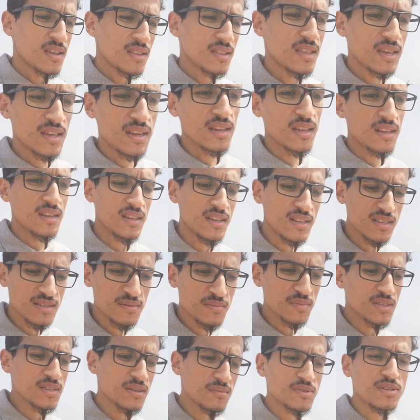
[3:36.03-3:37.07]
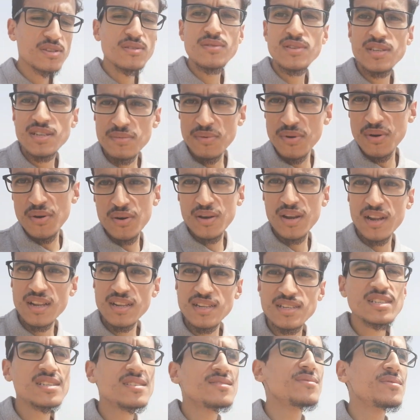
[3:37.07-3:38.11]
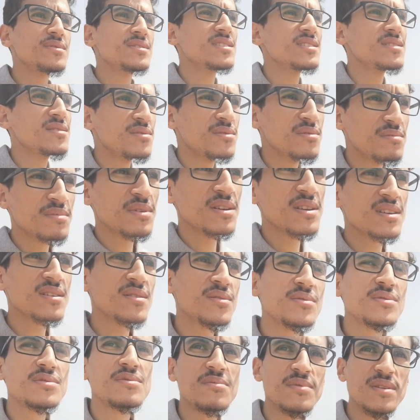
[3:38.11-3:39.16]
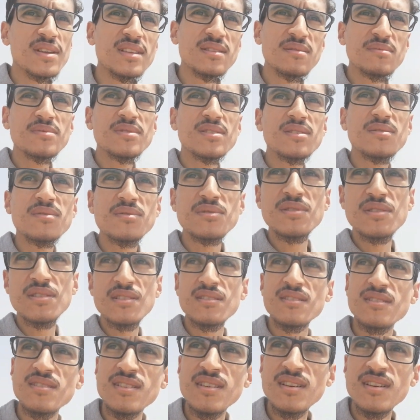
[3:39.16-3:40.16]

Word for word: دايرين حنا ديما تنمشيو شي بحوره ولا شي شويه تيكون ما كيكونش بنادم تيكونش